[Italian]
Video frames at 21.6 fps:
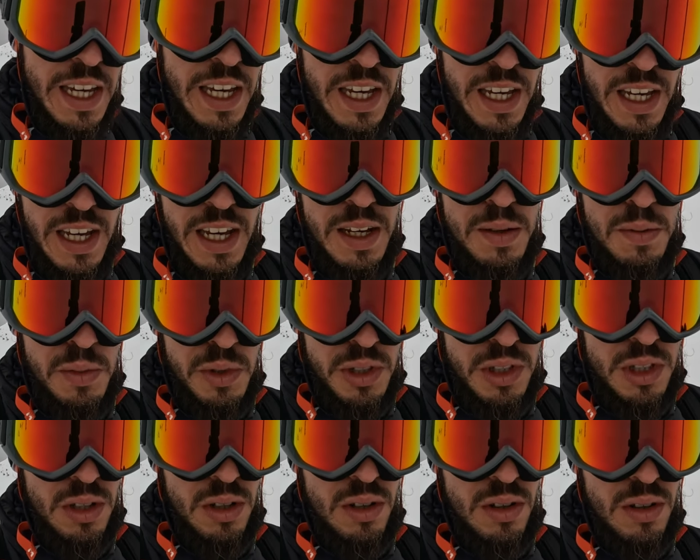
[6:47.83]
che è
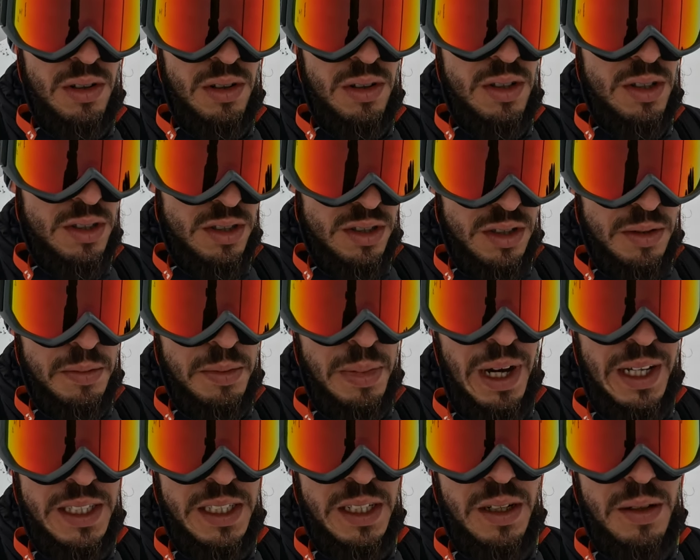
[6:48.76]
molto
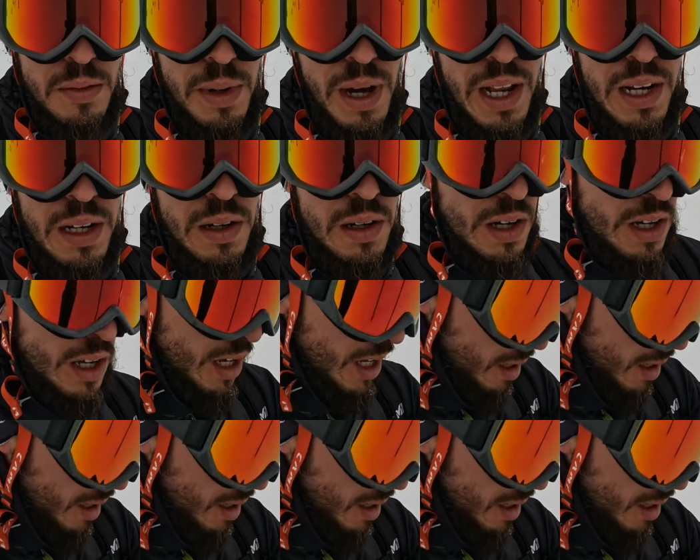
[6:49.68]
simpatico e bello